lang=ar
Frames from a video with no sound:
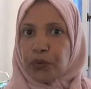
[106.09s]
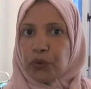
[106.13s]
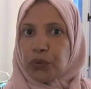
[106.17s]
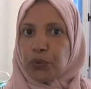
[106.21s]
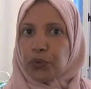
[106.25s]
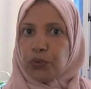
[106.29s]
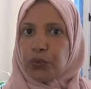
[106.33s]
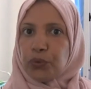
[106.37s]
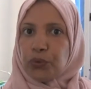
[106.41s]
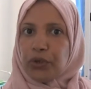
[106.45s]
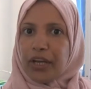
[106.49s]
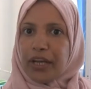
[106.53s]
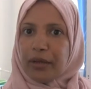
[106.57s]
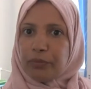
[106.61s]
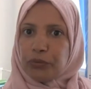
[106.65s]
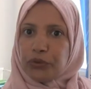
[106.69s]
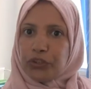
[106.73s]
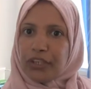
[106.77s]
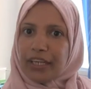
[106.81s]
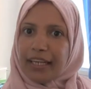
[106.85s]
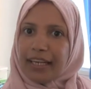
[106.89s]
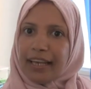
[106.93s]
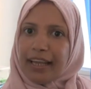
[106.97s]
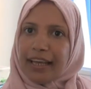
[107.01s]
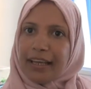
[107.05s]
والحمد
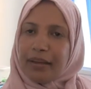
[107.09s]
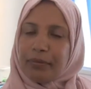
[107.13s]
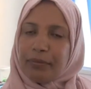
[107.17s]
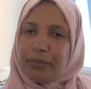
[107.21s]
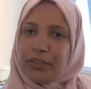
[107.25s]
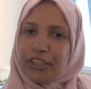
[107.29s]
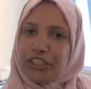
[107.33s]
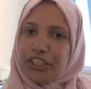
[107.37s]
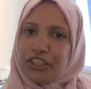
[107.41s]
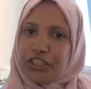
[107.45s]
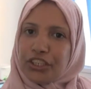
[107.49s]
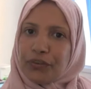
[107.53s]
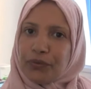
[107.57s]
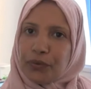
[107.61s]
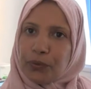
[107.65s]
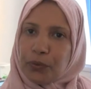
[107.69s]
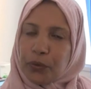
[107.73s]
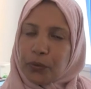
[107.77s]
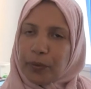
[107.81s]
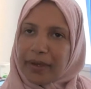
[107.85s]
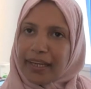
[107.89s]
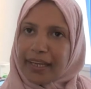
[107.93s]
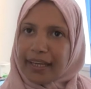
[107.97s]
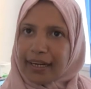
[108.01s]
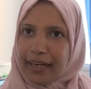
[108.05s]
لله باكتشاف
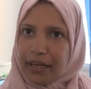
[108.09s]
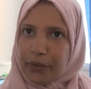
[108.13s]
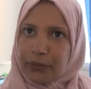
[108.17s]
المبكر